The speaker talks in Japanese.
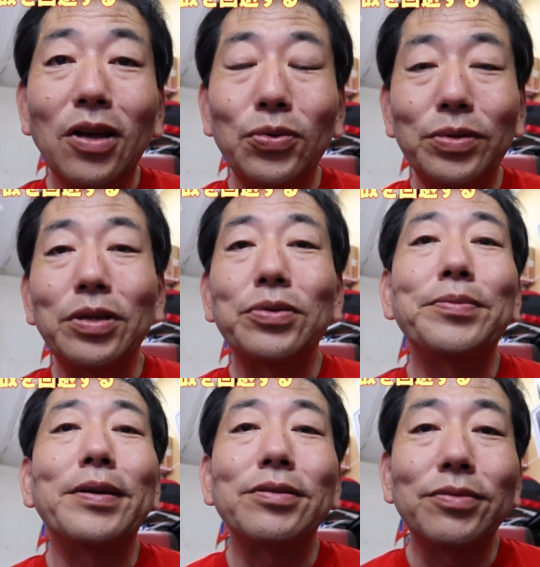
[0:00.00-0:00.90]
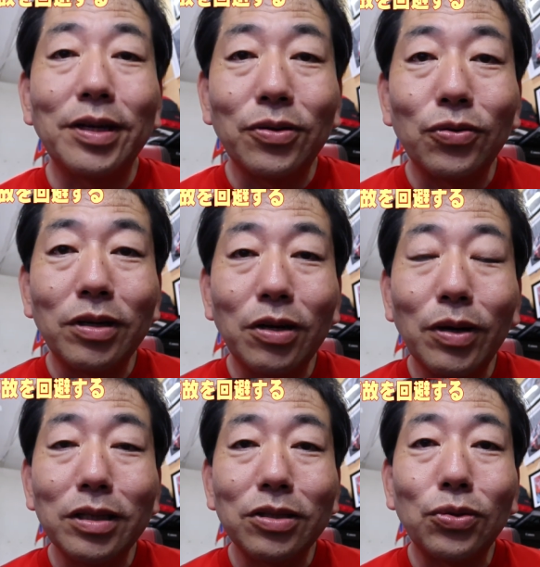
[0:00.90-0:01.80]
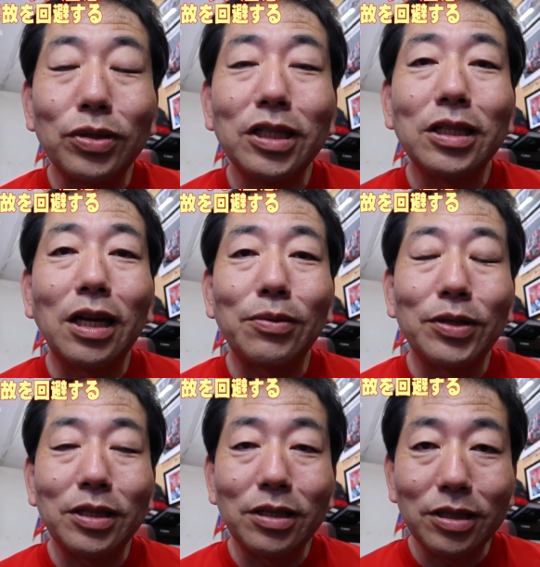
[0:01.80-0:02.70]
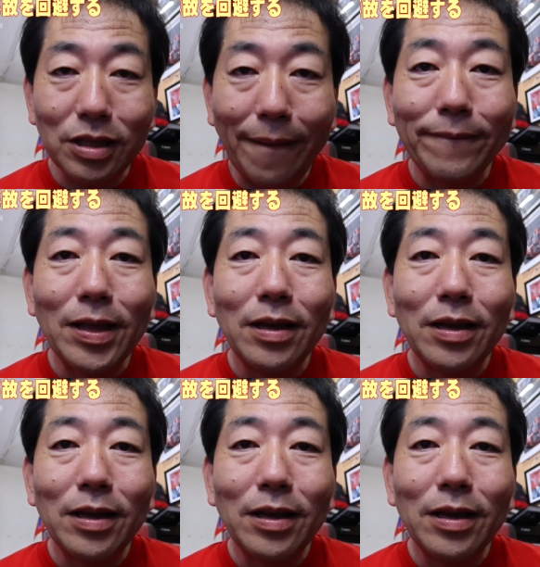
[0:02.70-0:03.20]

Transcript: 運転をしますので、今回は事故に至りませんでした、